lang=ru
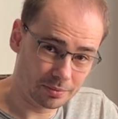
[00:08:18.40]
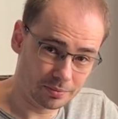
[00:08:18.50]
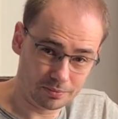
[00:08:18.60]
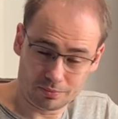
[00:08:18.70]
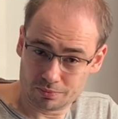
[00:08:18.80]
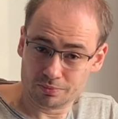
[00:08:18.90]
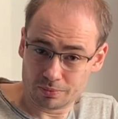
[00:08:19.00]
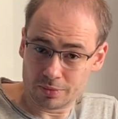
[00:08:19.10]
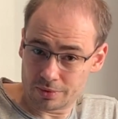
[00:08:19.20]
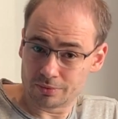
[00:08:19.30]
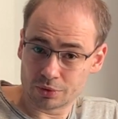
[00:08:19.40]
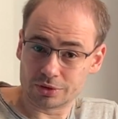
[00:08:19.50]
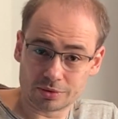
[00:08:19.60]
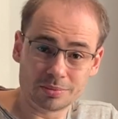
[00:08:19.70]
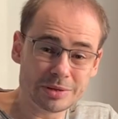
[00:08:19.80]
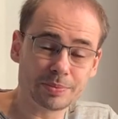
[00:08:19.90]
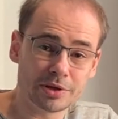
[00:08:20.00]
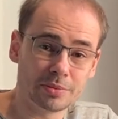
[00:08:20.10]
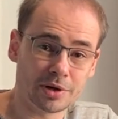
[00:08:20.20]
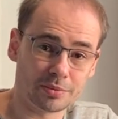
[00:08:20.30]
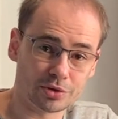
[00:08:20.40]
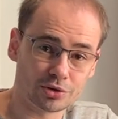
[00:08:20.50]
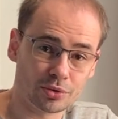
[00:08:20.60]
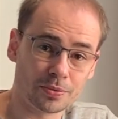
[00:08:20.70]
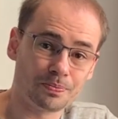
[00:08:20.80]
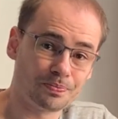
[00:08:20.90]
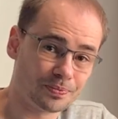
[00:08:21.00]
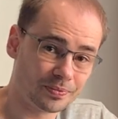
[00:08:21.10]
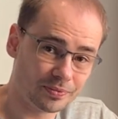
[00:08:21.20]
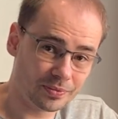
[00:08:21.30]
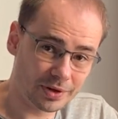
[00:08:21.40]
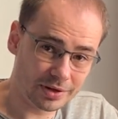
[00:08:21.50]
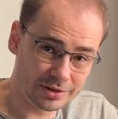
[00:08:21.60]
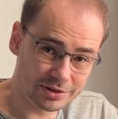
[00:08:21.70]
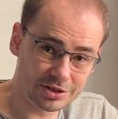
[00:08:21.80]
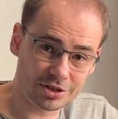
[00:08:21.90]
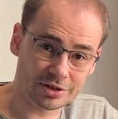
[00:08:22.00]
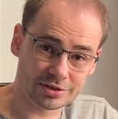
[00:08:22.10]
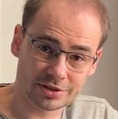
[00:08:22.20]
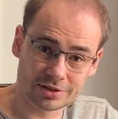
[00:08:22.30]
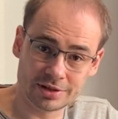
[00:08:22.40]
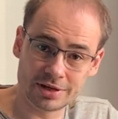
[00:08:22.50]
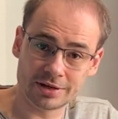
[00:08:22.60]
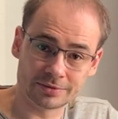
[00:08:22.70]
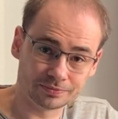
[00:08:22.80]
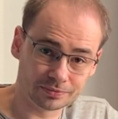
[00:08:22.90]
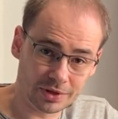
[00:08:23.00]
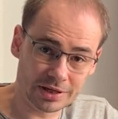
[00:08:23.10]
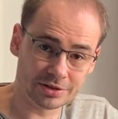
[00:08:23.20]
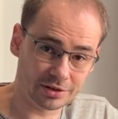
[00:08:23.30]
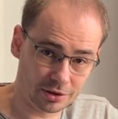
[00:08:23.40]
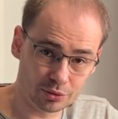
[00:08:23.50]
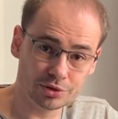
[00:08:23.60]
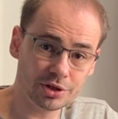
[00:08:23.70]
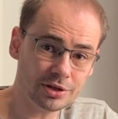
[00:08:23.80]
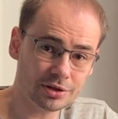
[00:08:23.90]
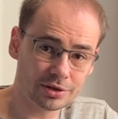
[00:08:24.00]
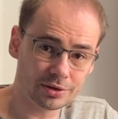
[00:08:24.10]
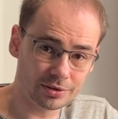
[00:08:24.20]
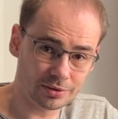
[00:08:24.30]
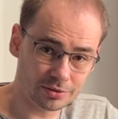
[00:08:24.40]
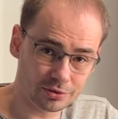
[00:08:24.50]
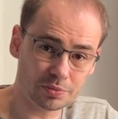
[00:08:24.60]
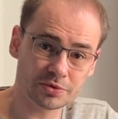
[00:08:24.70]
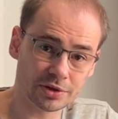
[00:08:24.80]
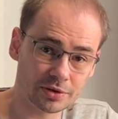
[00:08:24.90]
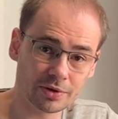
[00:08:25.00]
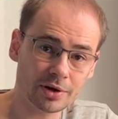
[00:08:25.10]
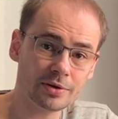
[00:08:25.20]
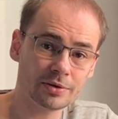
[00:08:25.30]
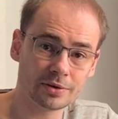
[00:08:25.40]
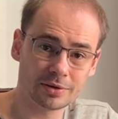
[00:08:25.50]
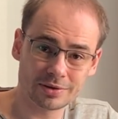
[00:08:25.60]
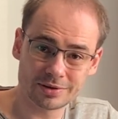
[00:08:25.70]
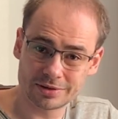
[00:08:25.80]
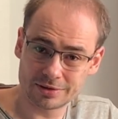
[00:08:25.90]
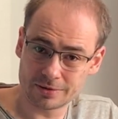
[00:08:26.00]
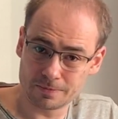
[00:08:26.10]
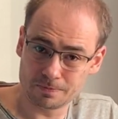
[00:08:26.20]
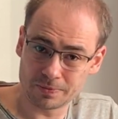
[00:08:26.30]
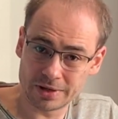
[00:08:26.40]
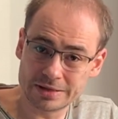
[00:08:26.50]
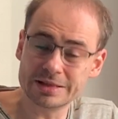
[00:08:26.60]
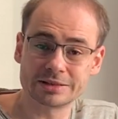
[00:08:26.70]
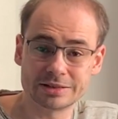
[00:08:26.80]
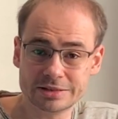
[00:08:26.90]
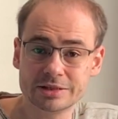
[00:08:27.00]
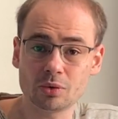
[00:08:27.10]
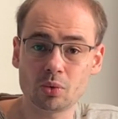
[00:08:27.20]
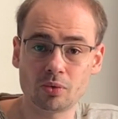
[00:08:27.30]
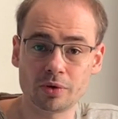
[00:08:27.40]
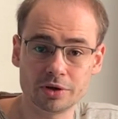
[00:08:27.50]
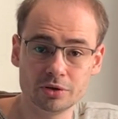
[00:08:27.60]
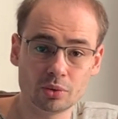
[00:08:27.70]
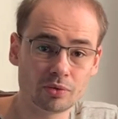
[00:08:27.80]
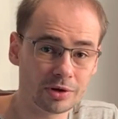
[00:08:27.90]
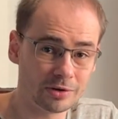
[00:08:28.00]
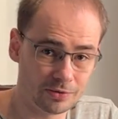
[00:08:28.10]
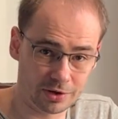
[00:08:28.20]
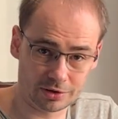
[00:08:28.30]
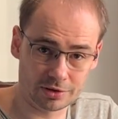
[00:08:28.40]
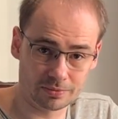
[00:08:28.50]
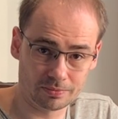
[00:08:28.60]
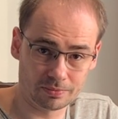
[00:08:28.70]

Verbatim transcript: э, вот мы понимаем, что сейчас для этих людей, собственно говоря, нет никакого иного выхода.